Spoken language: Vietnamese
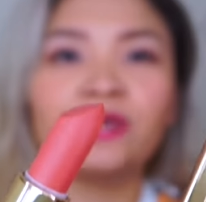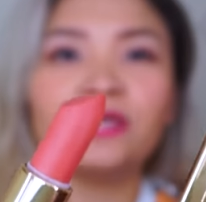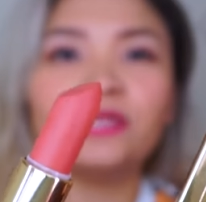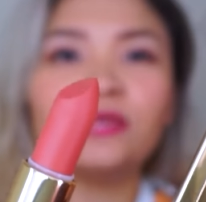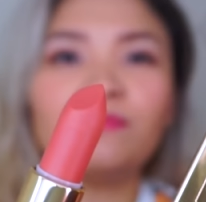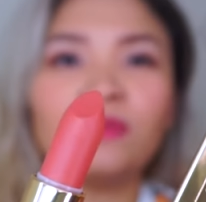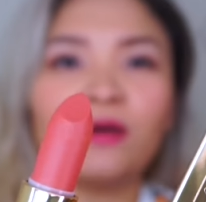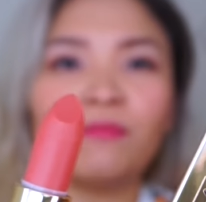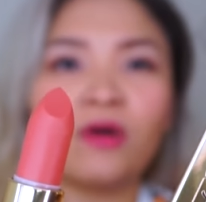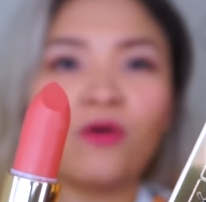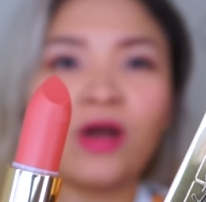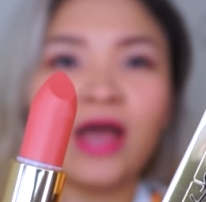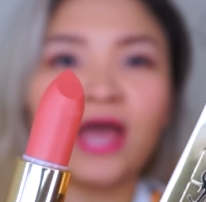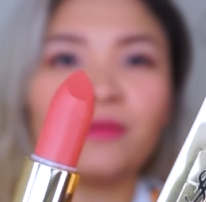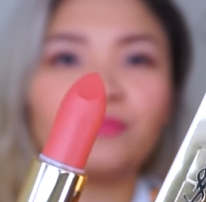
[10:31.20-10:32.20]
Kế tiếp là màu
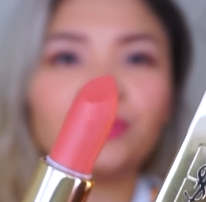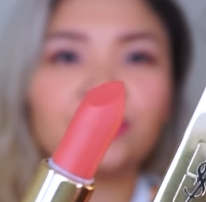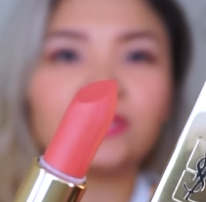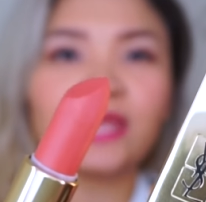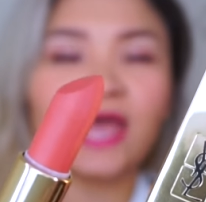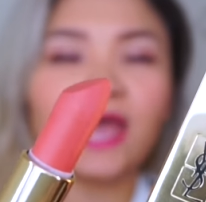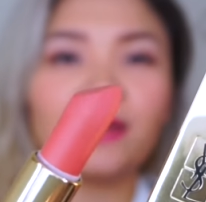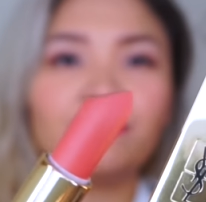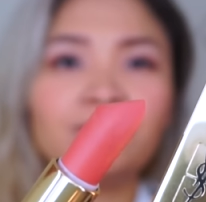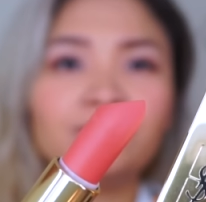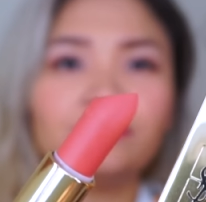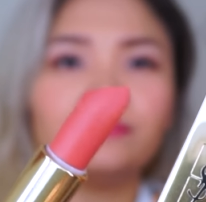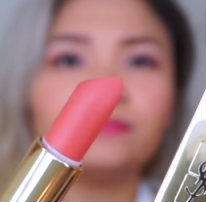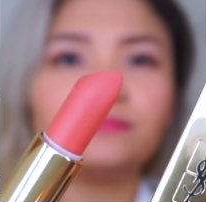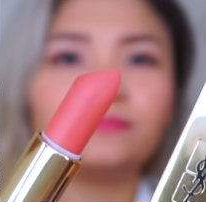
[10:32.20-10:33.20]
218
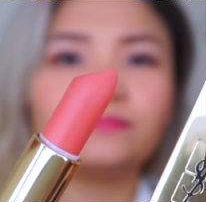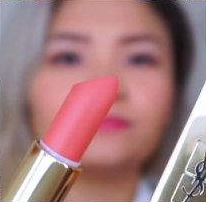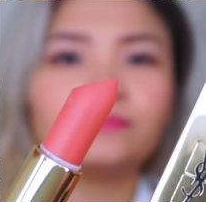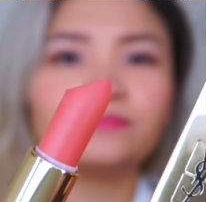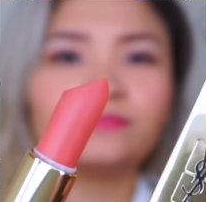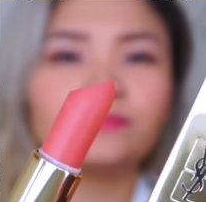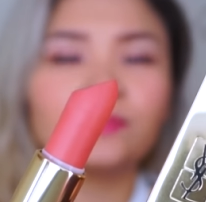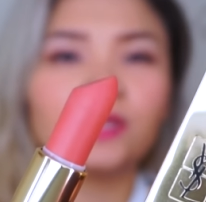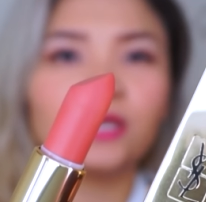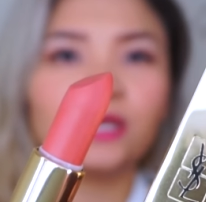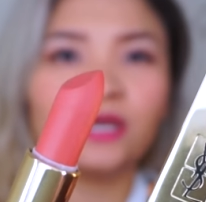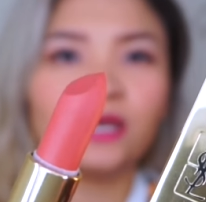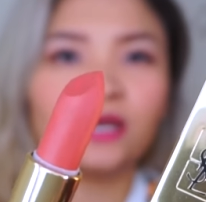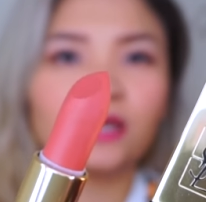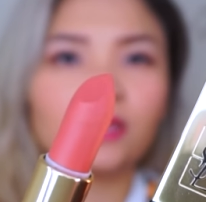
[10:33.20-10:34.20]

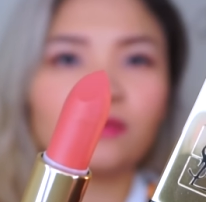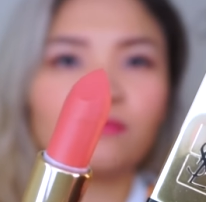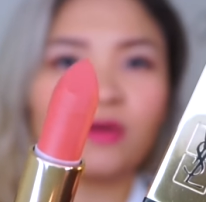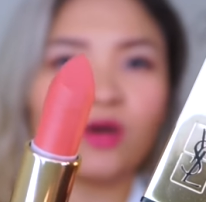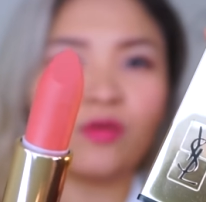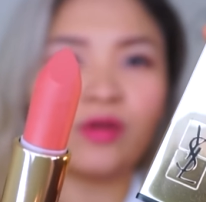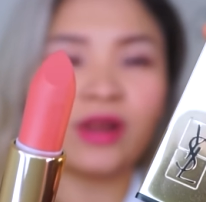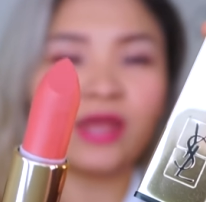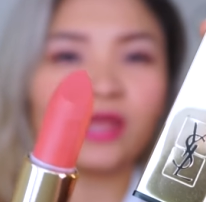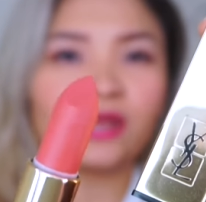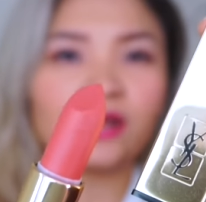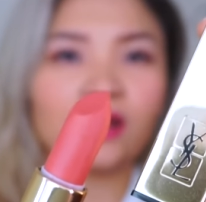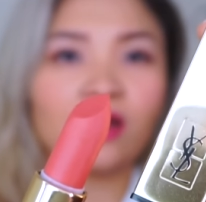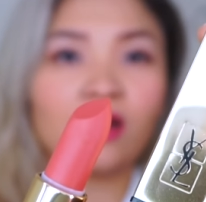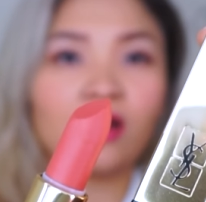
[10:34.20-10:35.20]
Cái màu
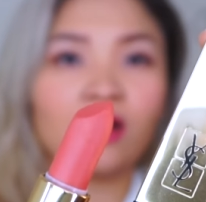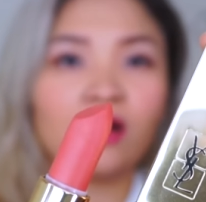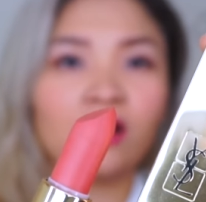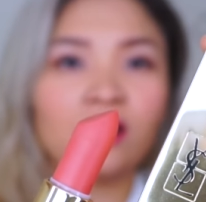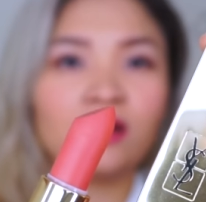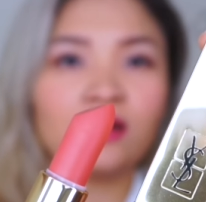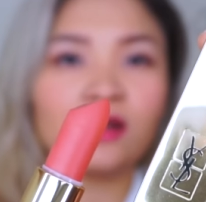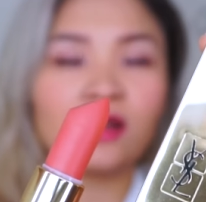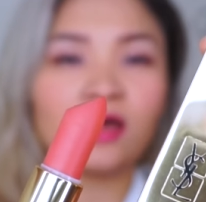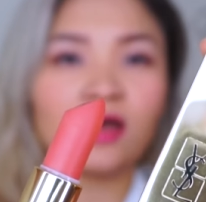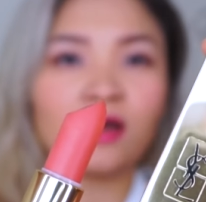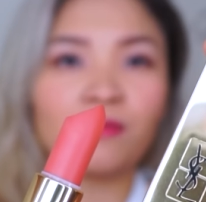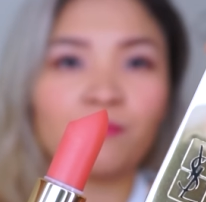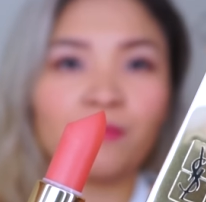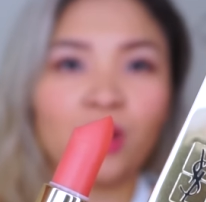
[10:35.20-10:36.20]
này nó
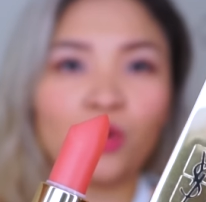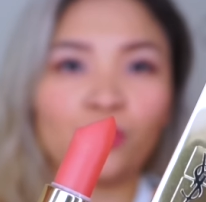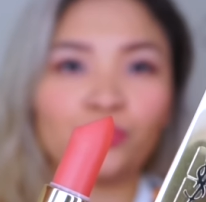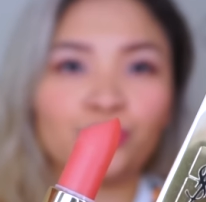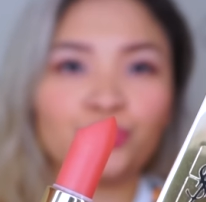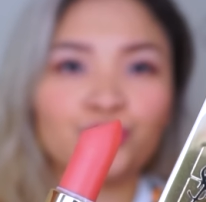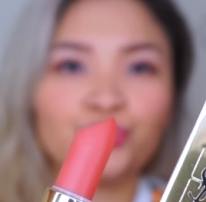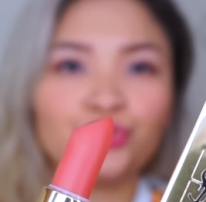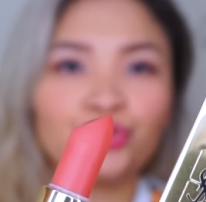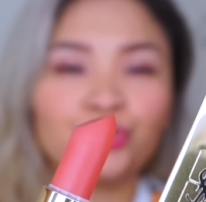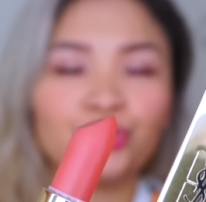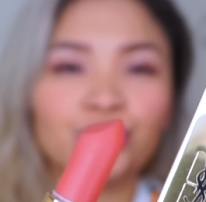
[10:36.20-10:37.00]
là màu nút